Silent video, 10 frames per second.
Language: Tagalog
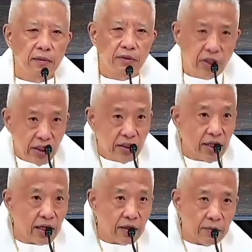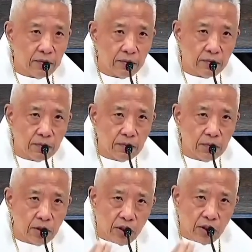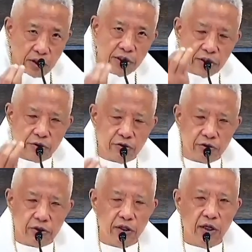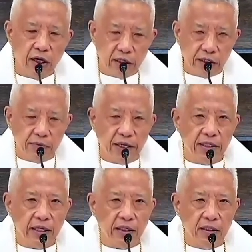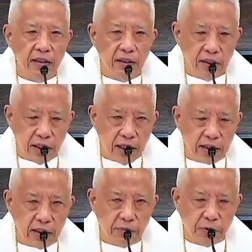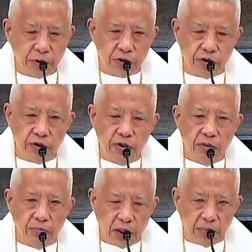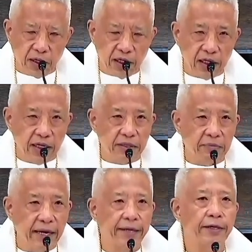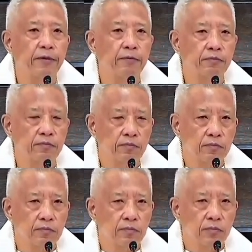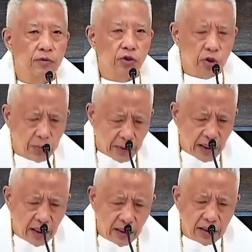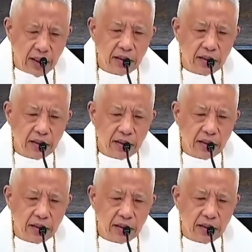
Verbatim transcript: sa gisag na si Jesus ang liwanag ng ating puso magpakailanman. So ipanalangin